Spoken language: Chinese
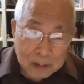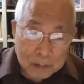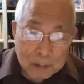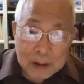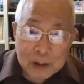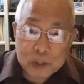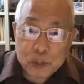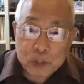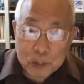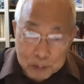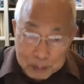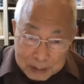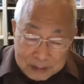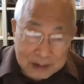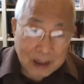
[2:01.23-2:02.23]
没有准
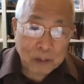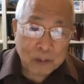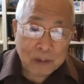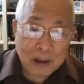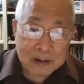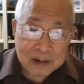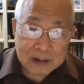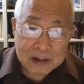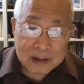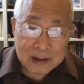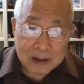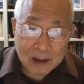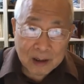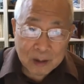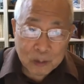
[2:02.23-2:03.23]
备讲话今天
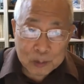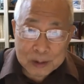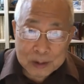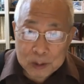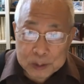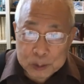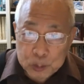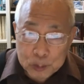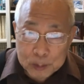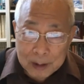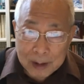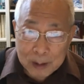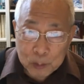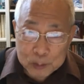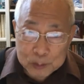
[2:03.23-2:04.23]
啊，没准备
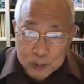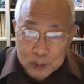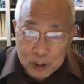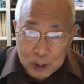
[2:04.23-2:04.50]
就自由